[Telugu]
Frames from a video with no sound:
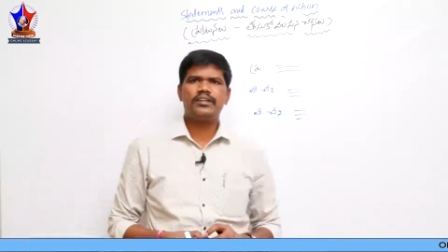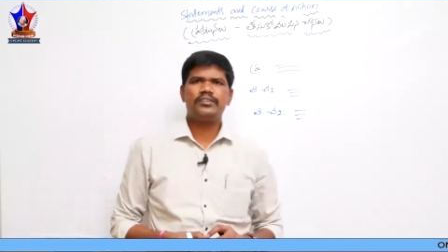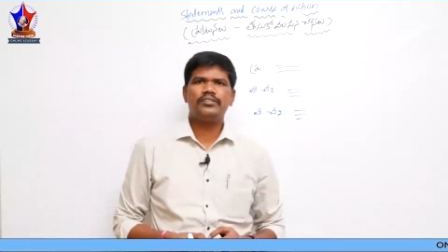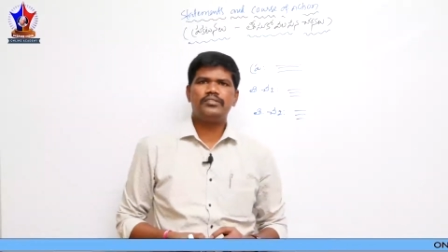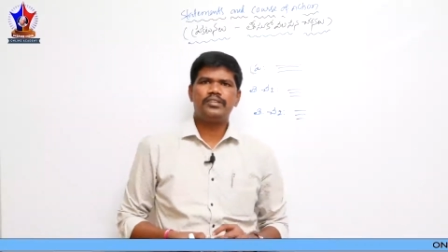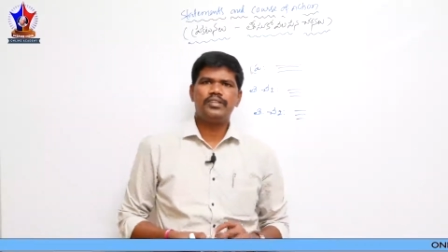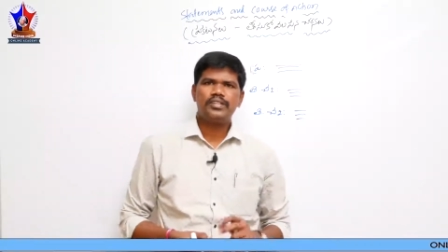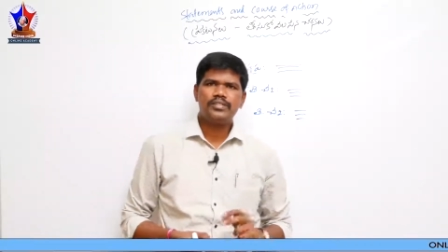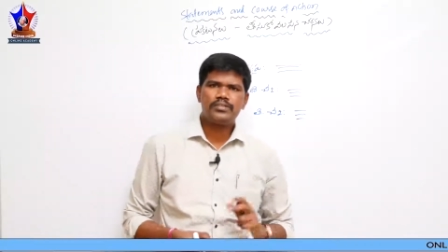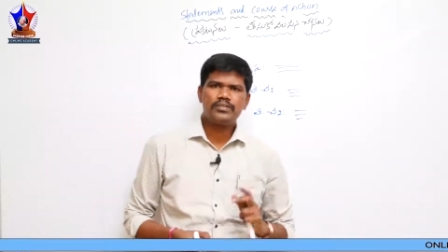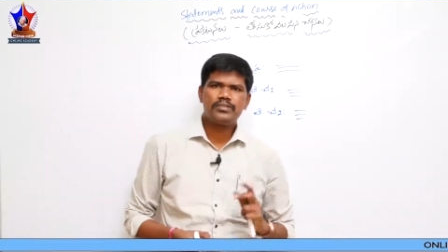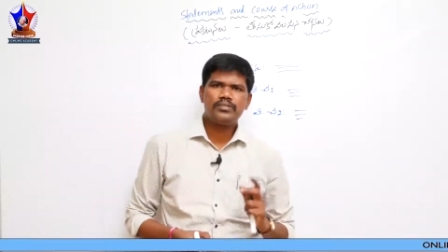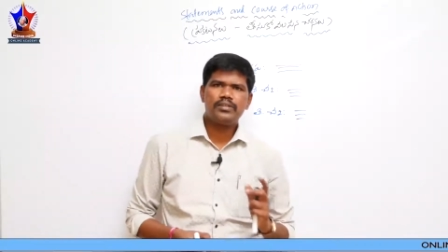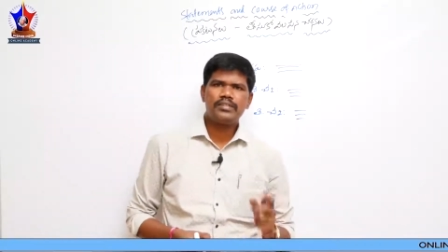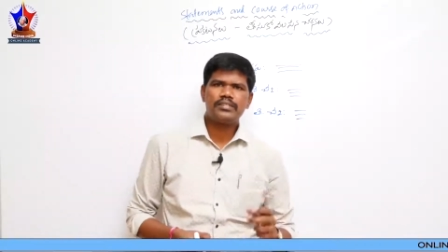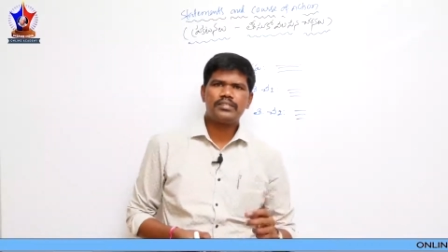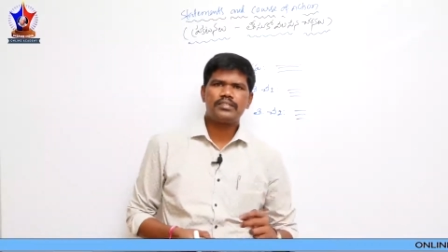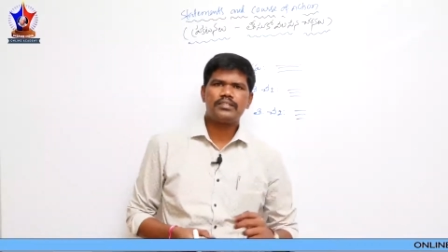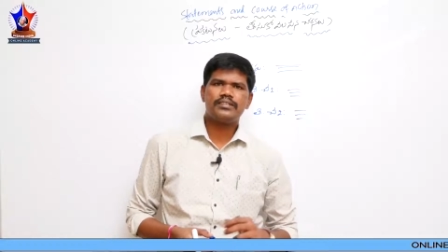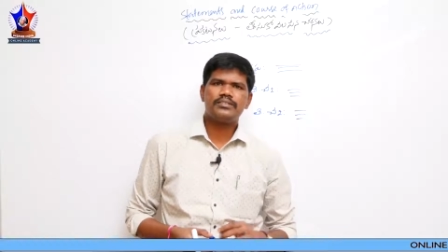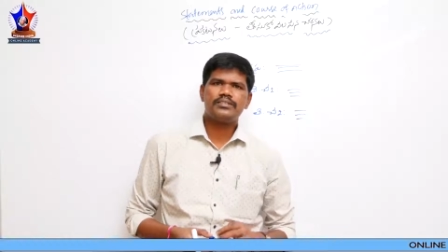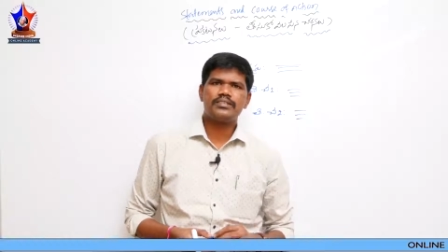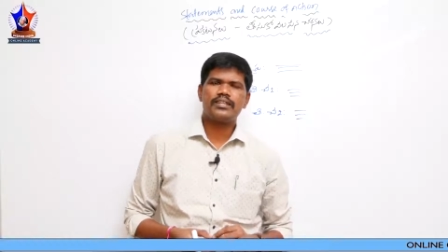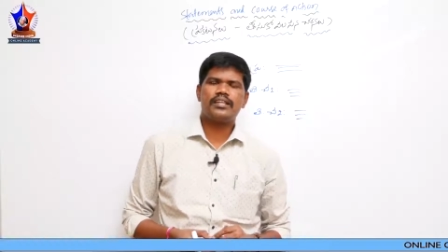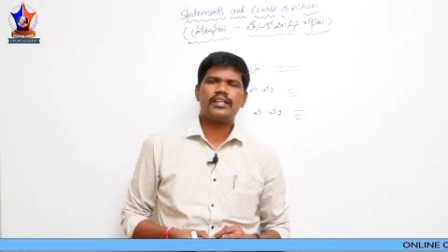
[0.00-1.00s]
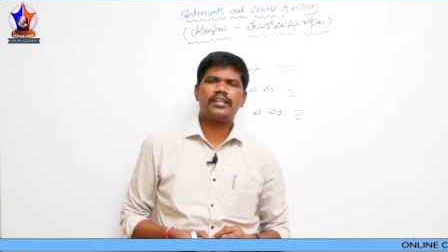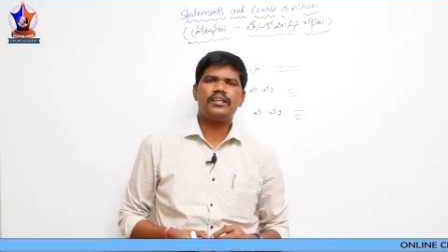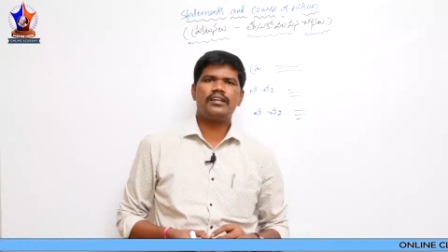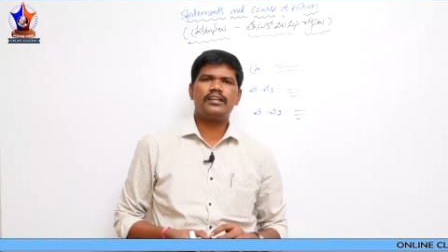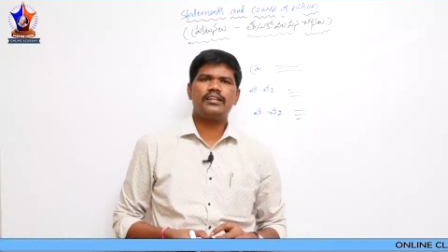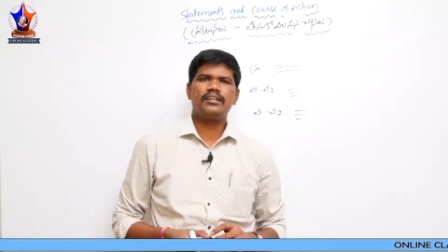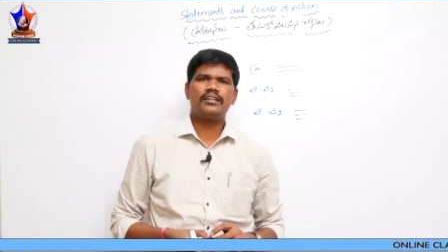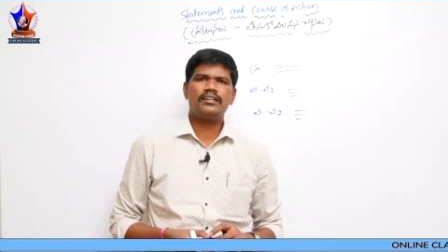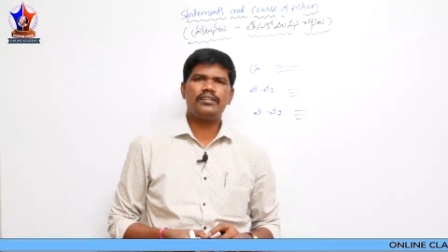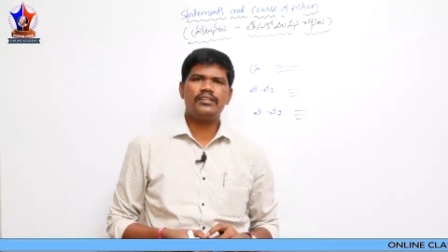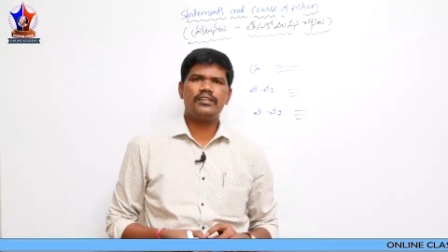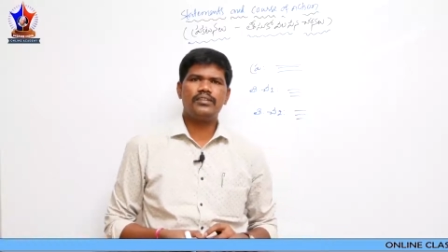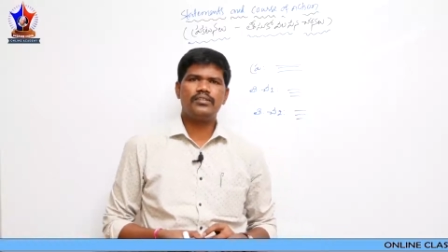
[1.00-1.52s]
రెండు తీసుకోవాల్సిన చర్యలు
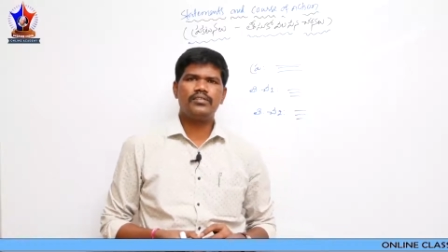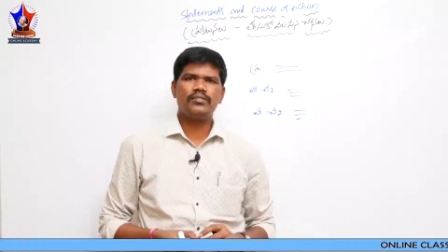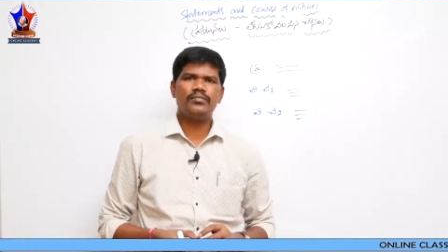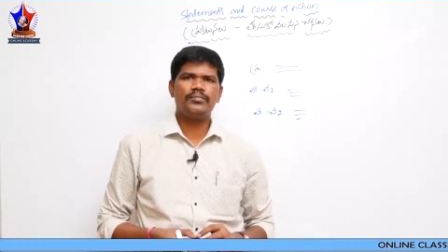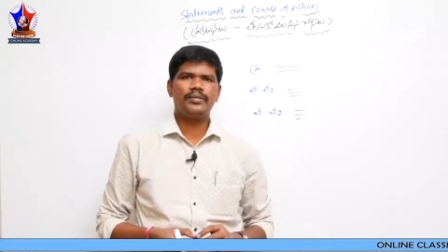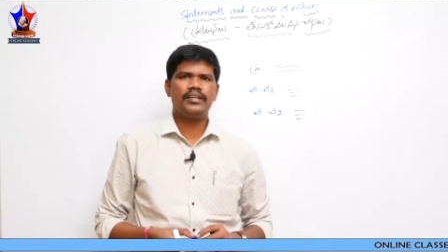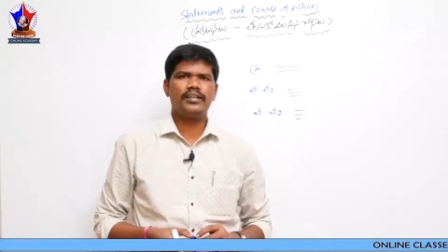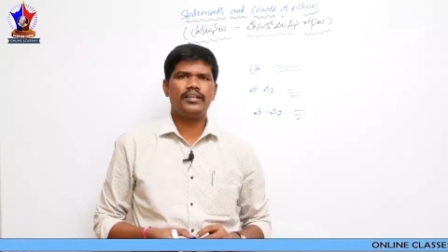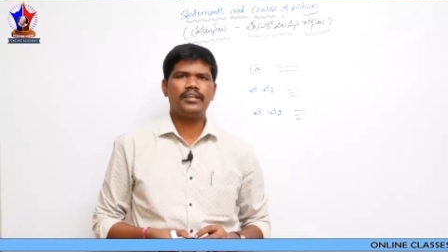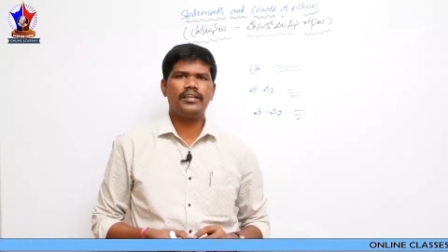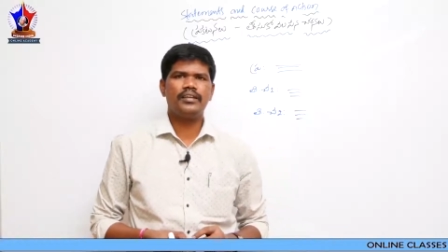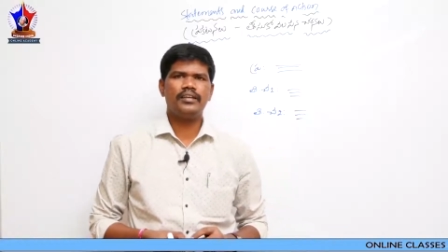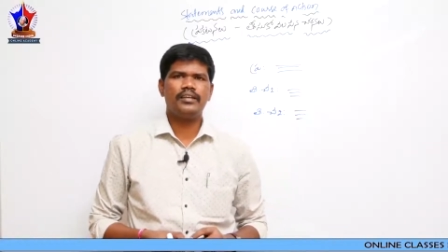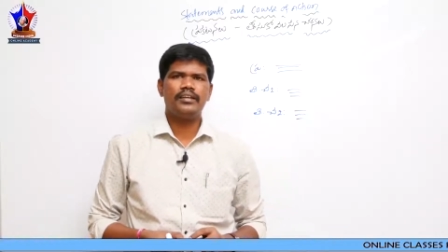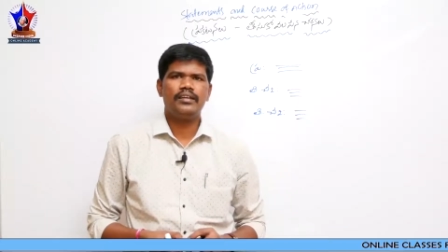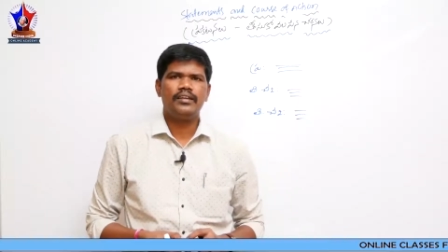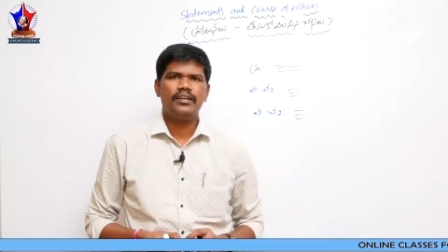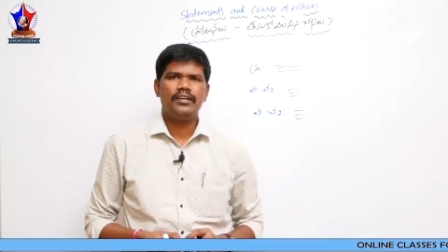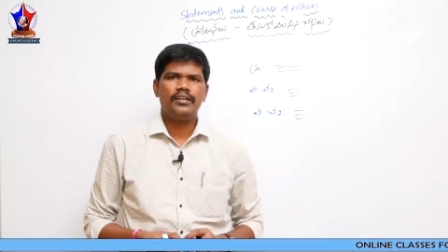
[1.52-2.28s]
అనేది దీంట్లో మనకి